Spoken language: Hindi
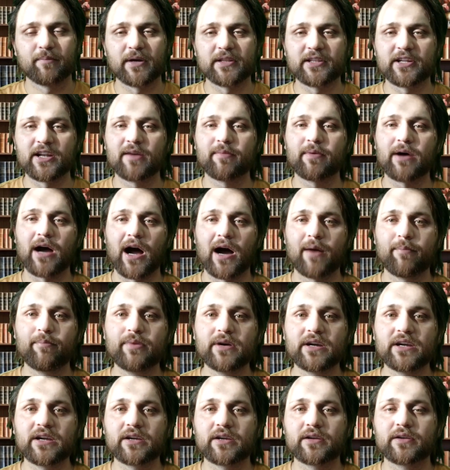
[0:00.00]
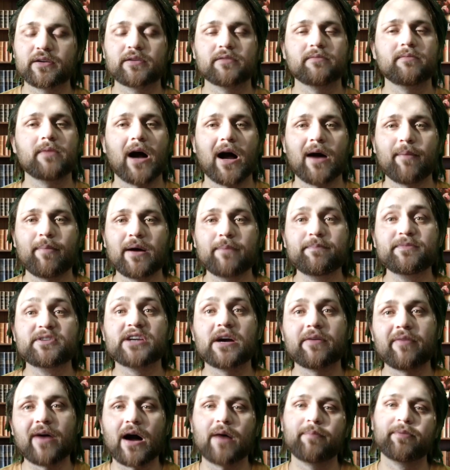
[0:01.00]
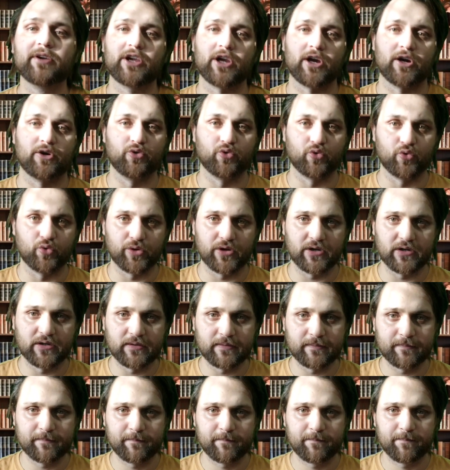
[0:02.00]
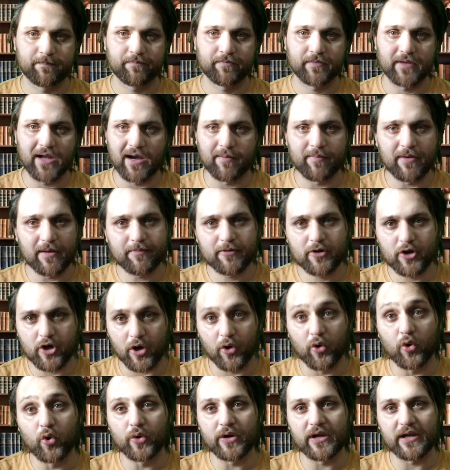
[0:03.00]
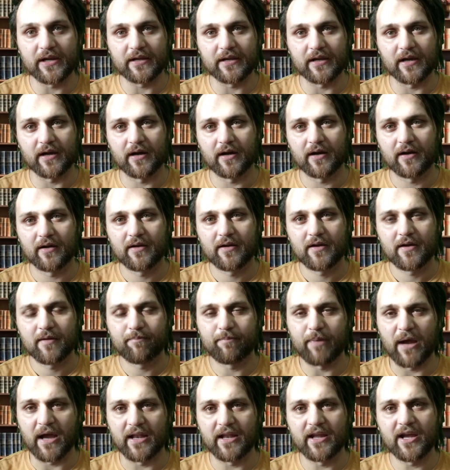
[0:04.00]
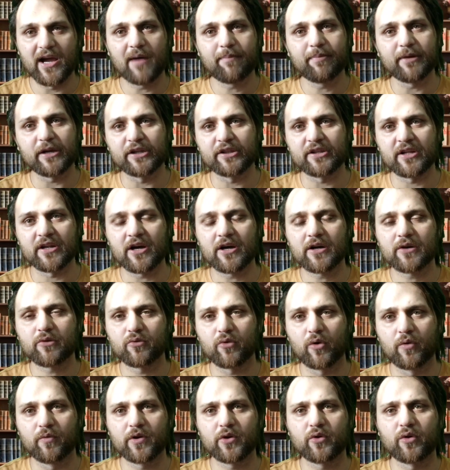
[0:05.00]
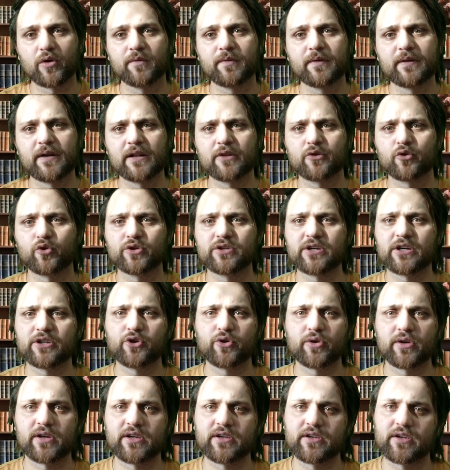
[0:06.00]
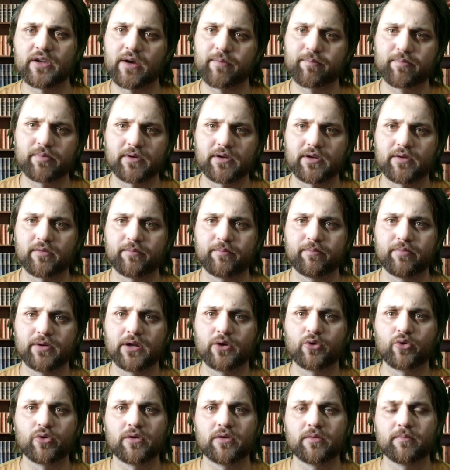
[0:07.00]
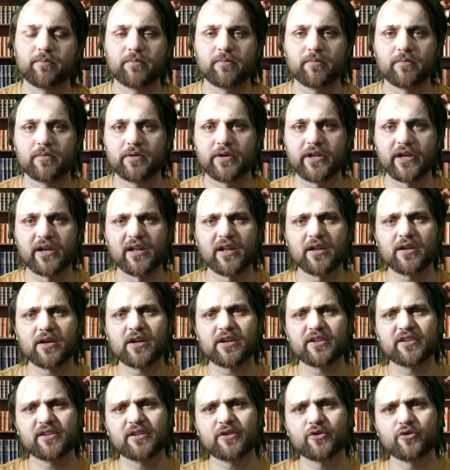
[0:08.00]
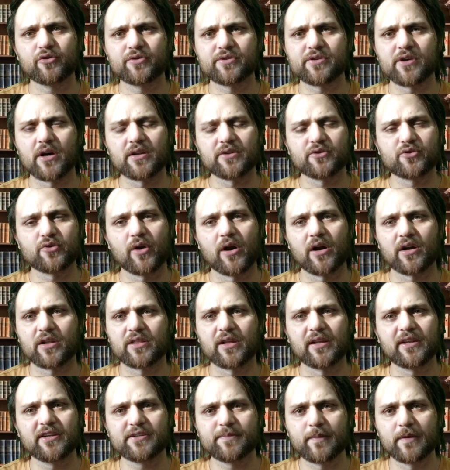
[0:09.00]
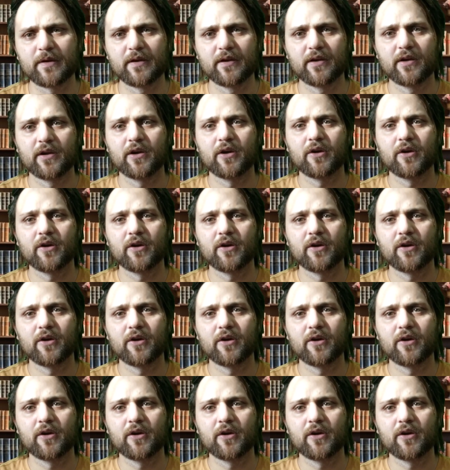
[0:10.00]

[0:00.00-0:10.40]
मतलब अब अब आप जवाब क्या दोगे अब आप कहोगे क्या पहले आप इतना ओवर कॉन्फिडेंट हो जाते हो कि आप बिल्कुल डिक्लेयर थे चार सौ अड़तालीस पे